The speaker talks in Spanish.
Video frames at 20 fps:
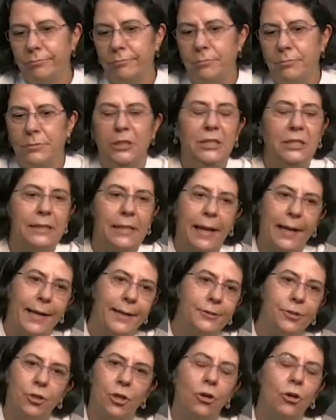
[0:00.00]

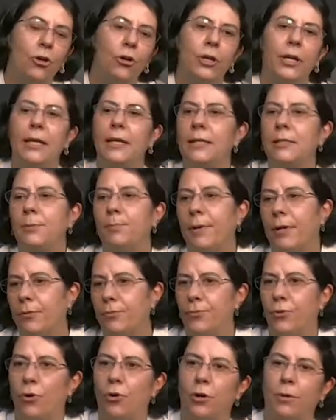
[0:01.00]
instalaciones,
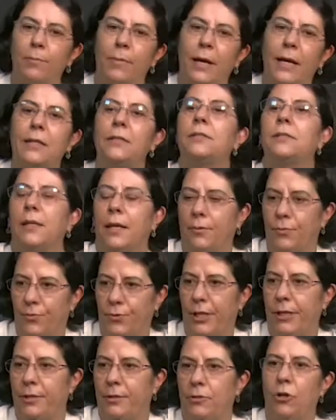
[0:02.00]
performance, en
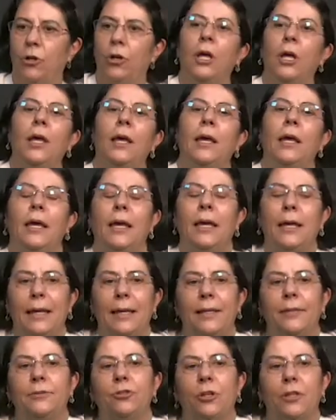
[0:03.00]
fin, ¿no?
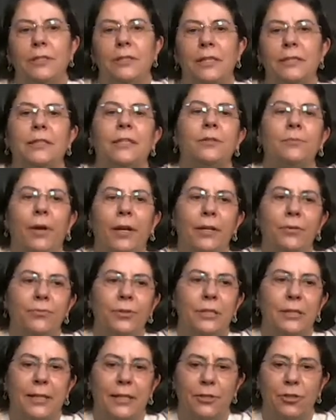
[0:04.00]
Eh, todas estas
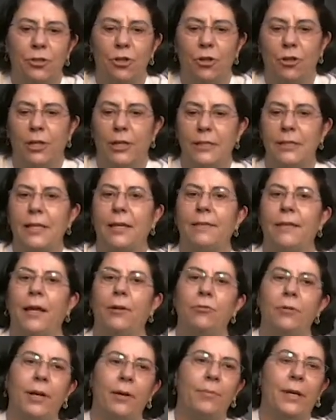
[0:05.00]
manifestaciones que de
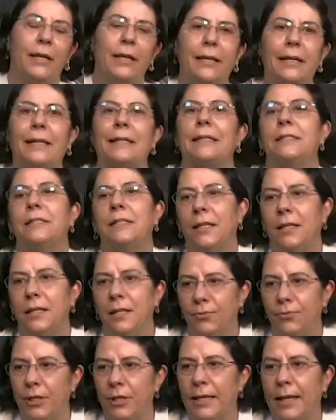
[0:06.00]
alguna manera
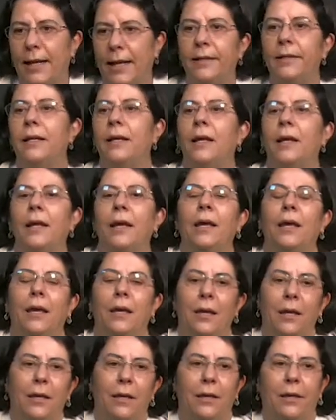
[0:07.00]
resignifican
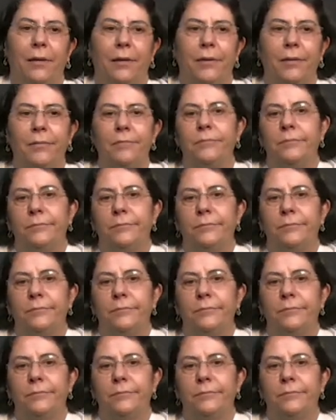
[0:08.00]
eh,